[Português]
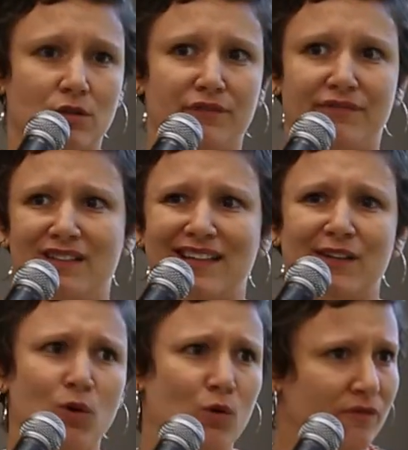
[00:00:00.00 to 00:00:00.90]
que eu estou falando é
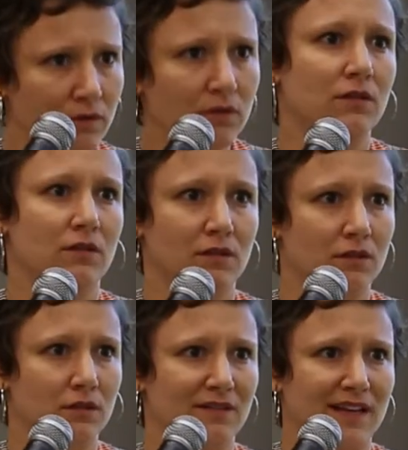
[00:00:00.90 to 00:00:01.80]
novo,
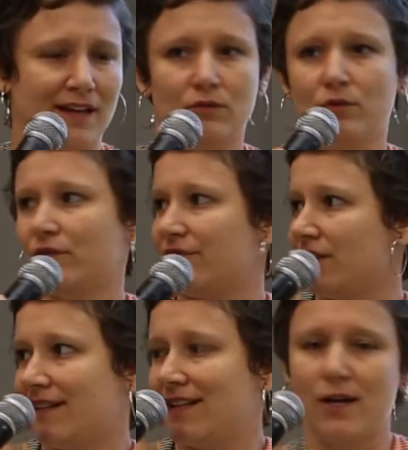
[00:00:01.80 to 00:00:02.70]
né? não estou
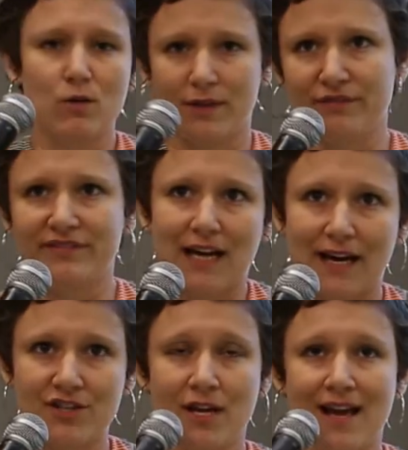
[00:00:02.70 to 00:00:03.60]
falando aqui nenhuma
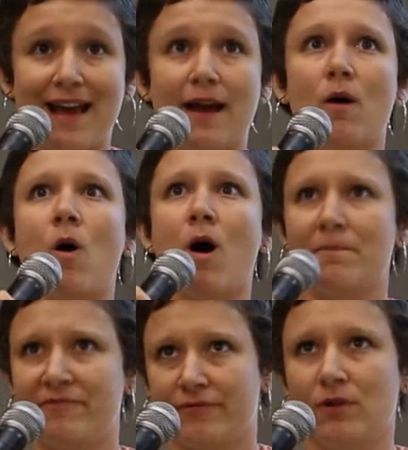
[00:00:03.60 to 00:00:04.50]
novidade. É
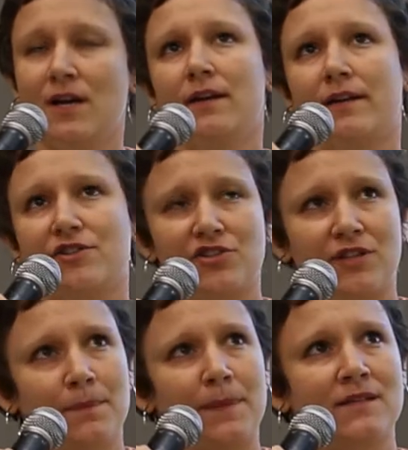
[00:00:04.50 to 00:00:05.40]
óbvio que a gente
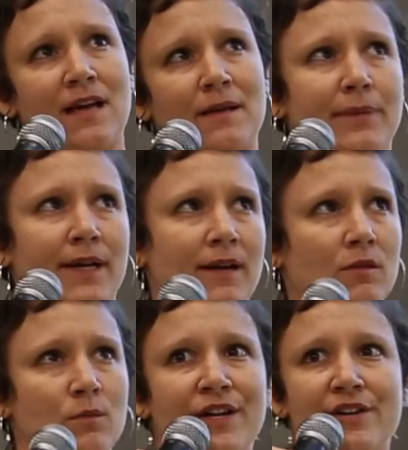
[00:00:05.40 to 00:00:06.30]
tem que pensar
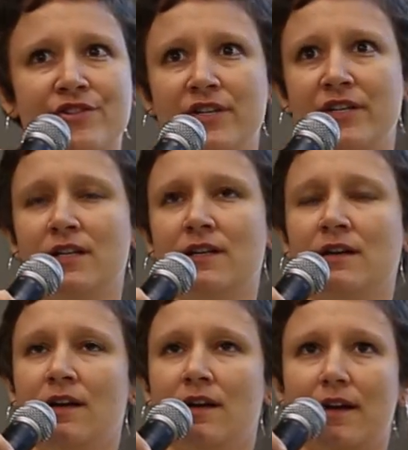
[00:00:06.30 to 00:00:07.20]
emprego,
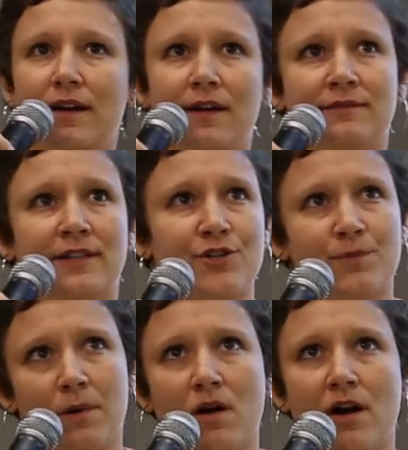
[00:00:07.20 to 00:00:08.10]
moradia, é,
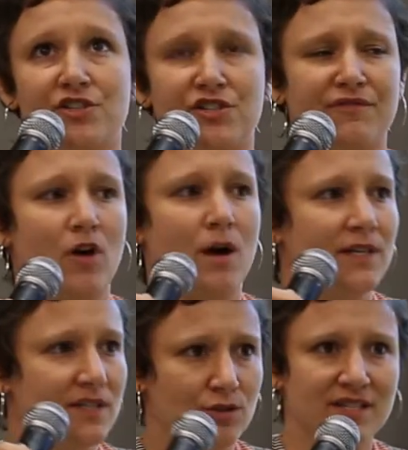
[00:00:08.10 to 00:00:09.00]
transporte de
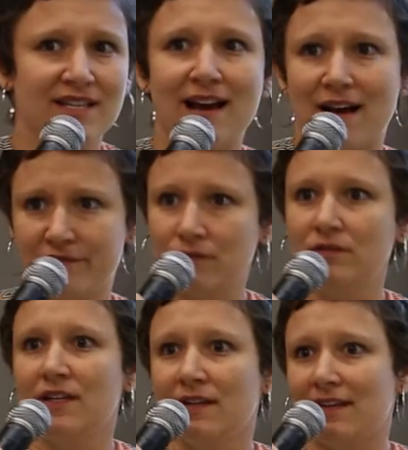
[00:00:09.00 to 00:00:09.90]
forma indissociável.
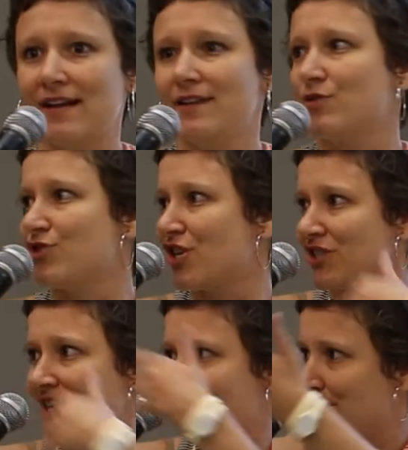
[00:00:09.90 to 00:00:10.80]
Né? Isso já
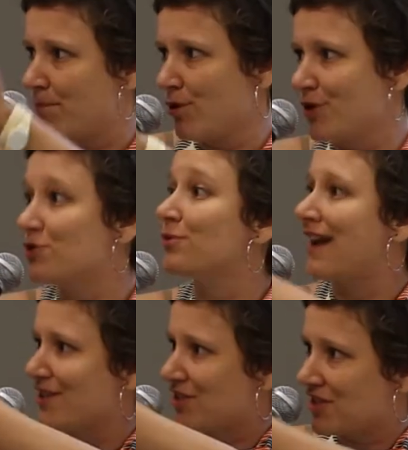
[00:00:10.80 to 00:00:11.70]
estava posto
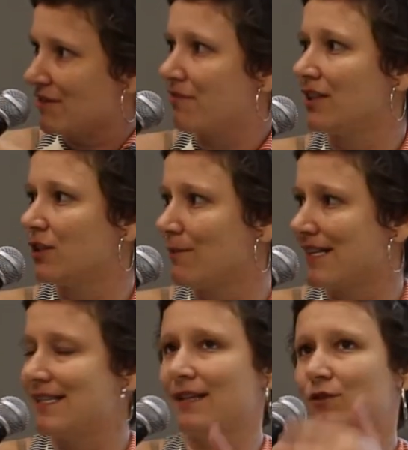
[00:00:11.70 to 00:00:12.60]
lá, a gente estava falando
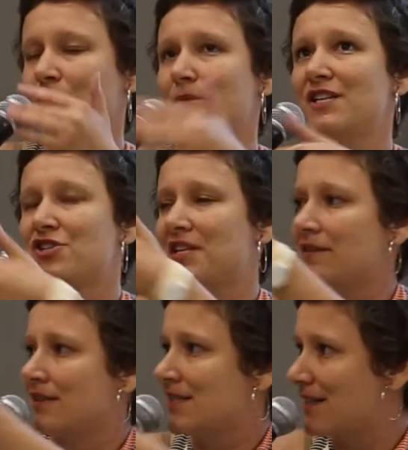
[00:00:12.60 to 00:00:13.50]
mais cedo, do
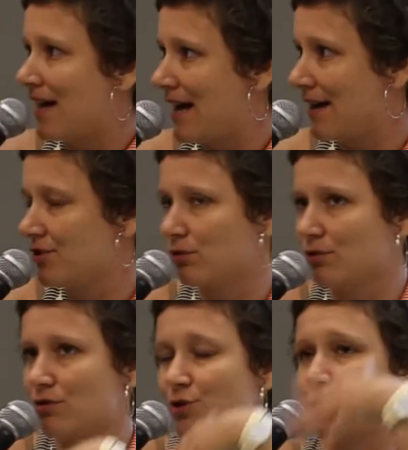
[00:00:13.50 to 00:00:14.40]
Ministério da Cidade,
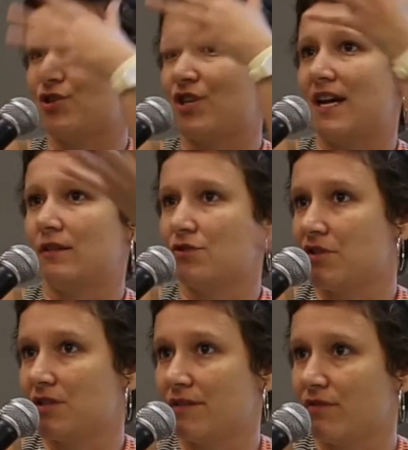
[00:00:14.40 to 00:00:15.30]
todos os projetos
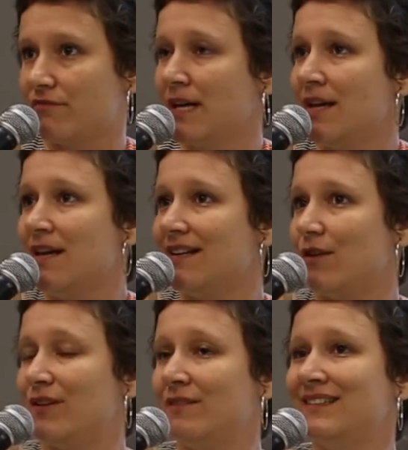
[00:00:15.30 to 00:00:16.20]
de desenvolvimento,
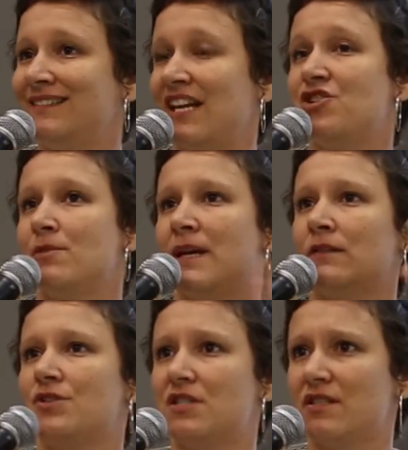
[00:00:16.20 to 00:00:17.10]
né, o
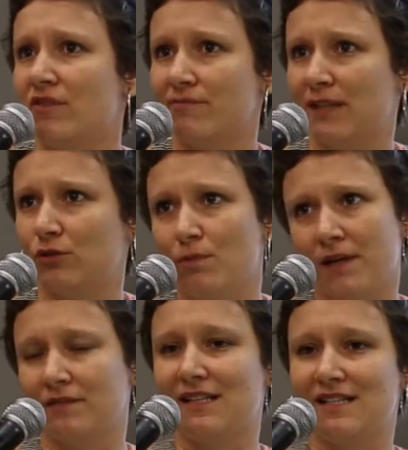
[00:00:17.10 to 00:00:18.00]
entendimento de desenvolvimento
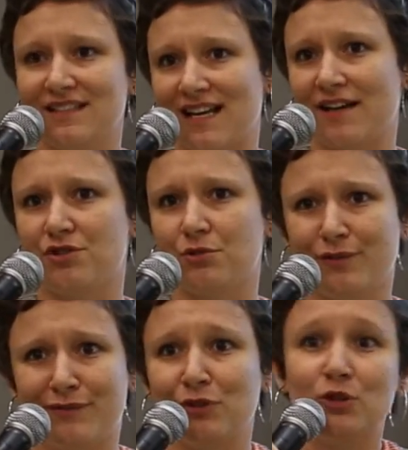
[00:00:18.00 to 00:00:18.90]
urbano da cidade, eu não
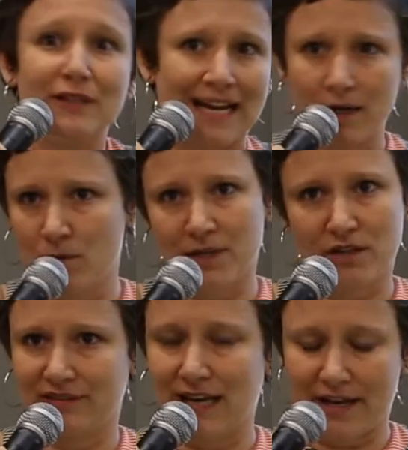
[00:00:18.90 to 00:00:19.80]
estou falando nenhuma
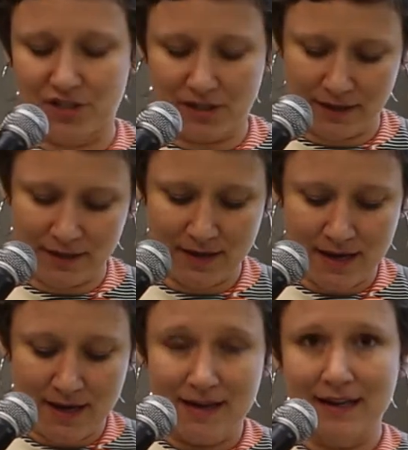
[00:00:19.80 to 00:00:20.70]
novidade aqui.
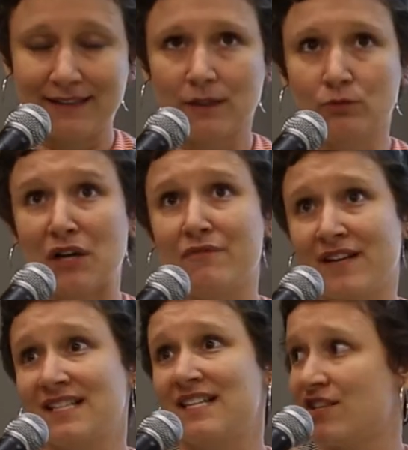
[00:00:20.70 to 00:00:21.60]
Né? Então,
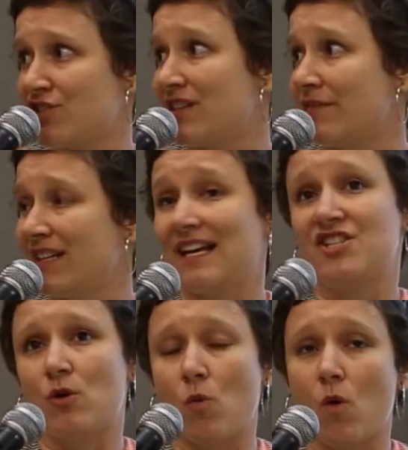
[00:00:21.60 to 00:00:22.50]
talvez exista, na
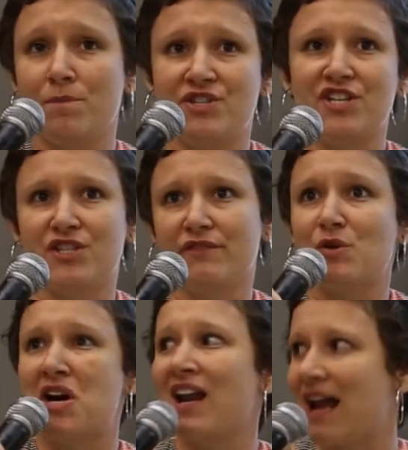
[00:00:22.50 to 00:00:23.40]
verdade, é um objetivo
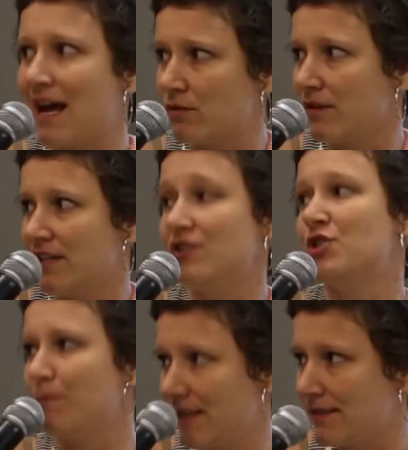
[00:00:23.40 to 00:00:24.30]
claro e
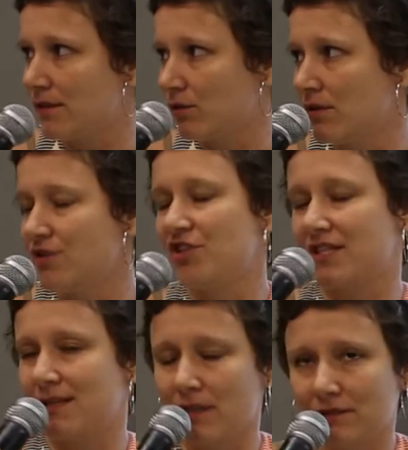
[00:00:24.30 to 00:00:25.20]
explícito de
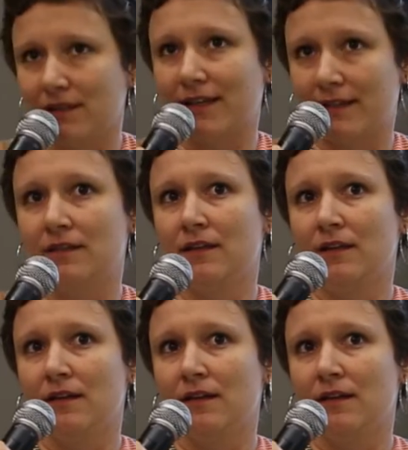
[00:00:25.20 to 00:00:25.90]
se manter